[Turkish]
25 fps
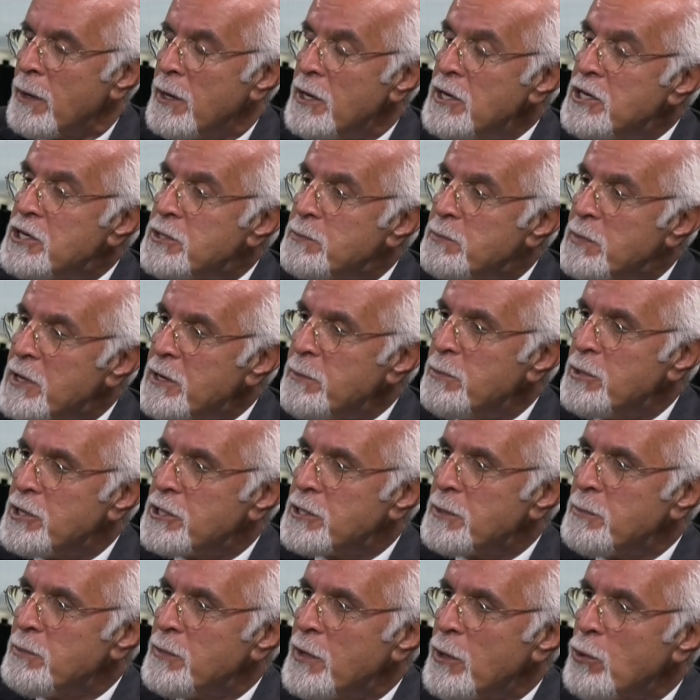hiçbir
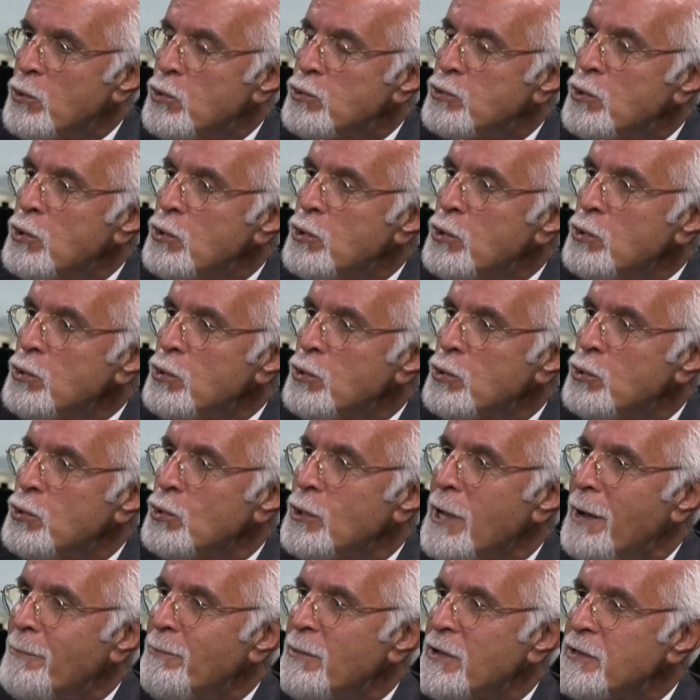biçimde hukukun
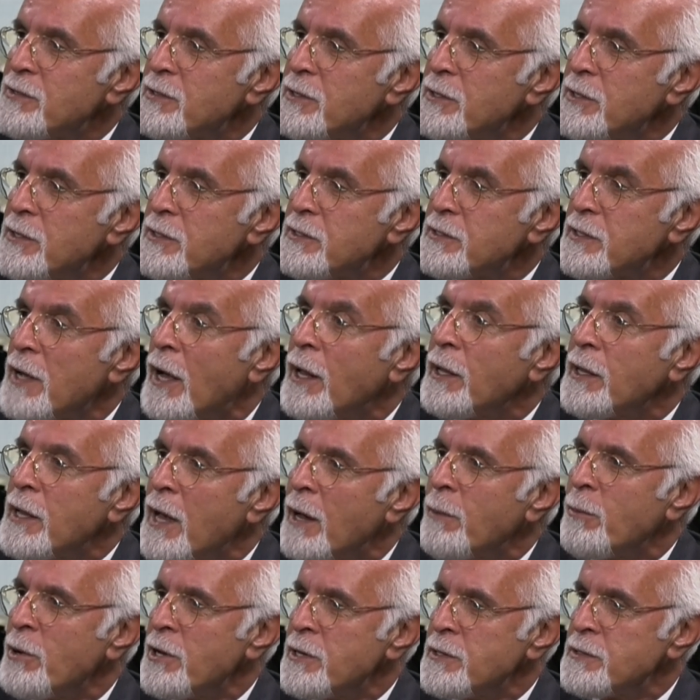uygulanmasını
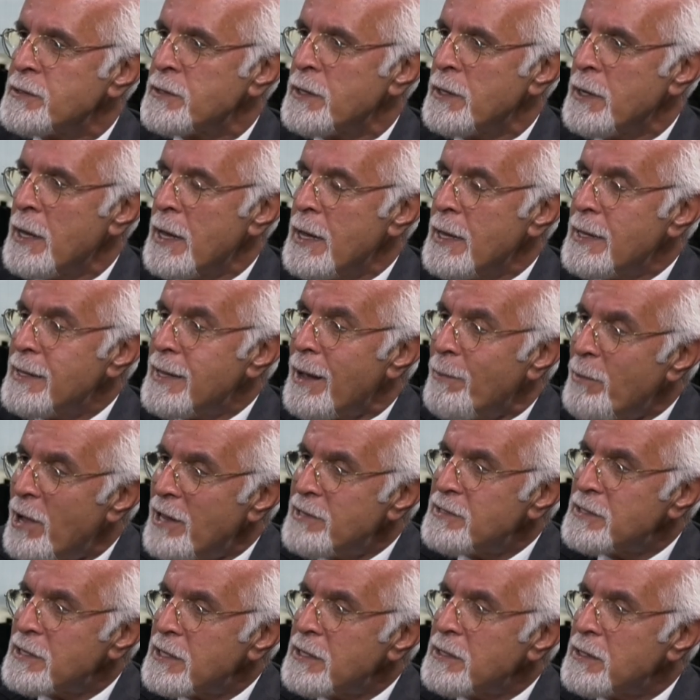sağlayamayız.
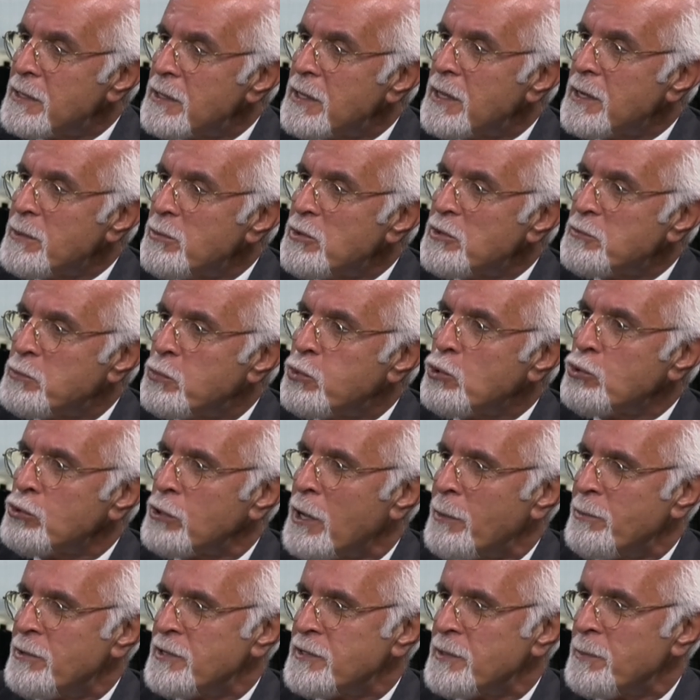Temel sıkıntılarımız
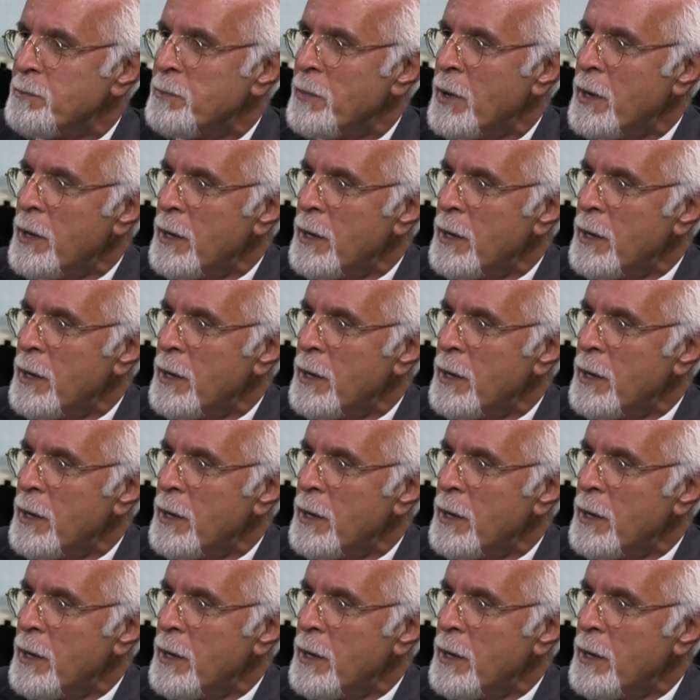burada bizim.